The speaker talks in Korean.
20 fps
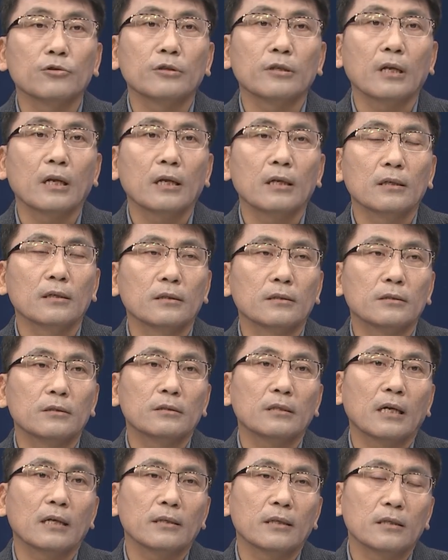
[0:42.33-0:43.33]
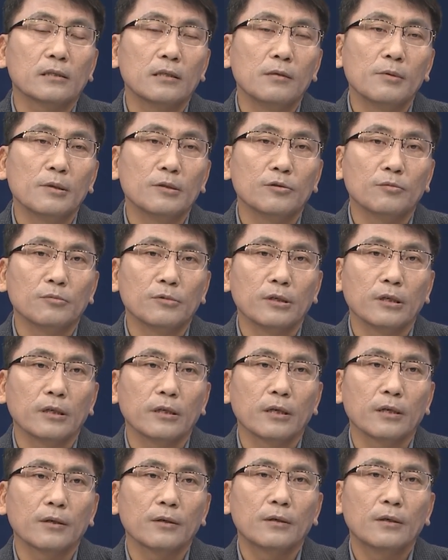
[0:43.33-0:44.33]
조사라는 것들 간단히 설명 좀
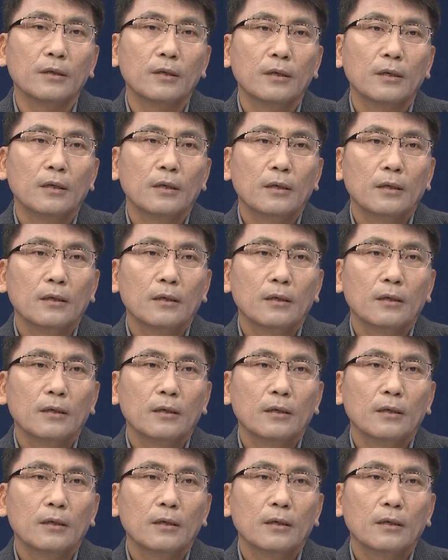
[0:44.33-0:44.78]
드릴게요. 네.